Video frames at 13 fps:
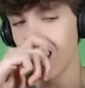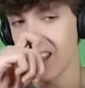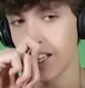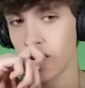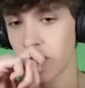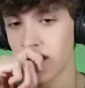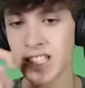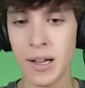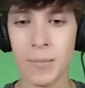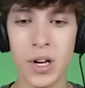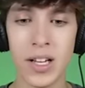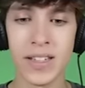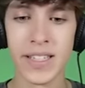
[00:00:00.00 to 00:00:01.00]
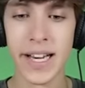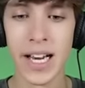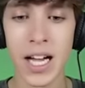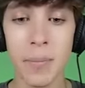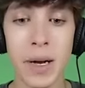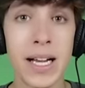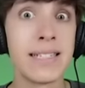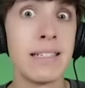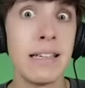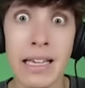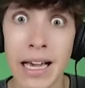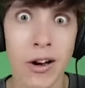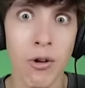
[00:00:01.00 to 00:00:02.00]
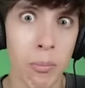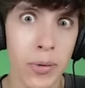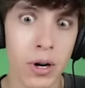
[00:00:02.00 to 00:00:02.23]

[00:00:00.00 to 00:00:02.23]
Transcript: diciendo cosas tan violentas a la cámara. Sí, algún